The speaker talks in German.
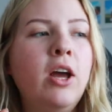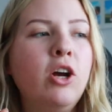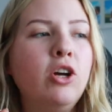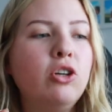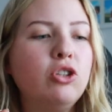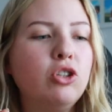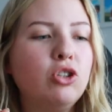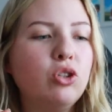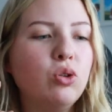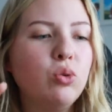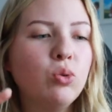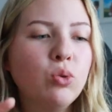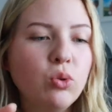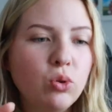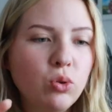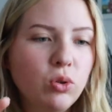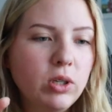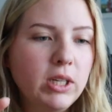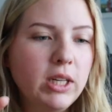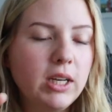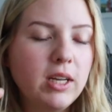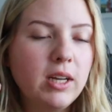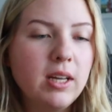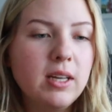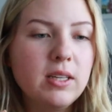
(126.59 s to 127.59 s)

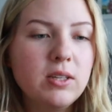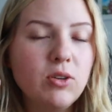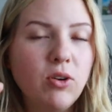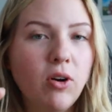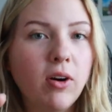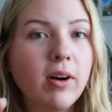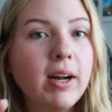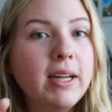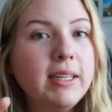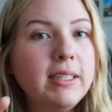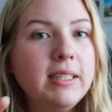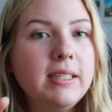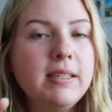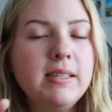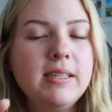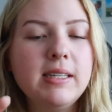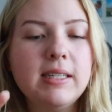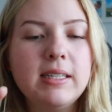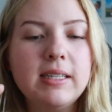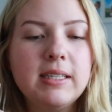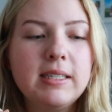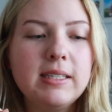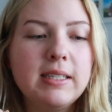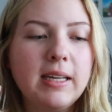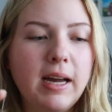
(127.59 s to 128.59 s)
strukturiert ist,
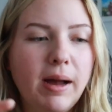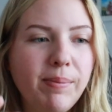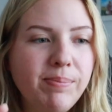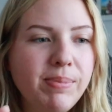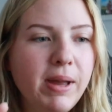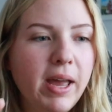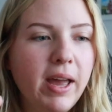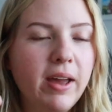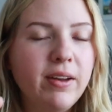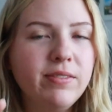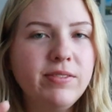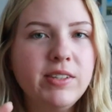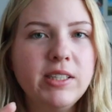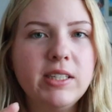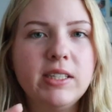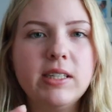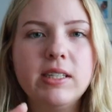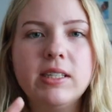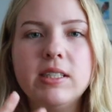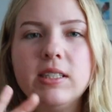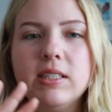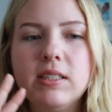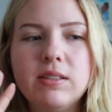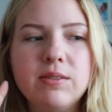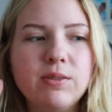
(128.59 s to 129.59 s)
organisiert ist, abgeheftet
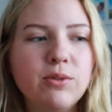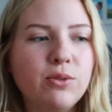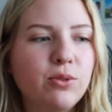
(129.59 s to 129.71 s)
ist.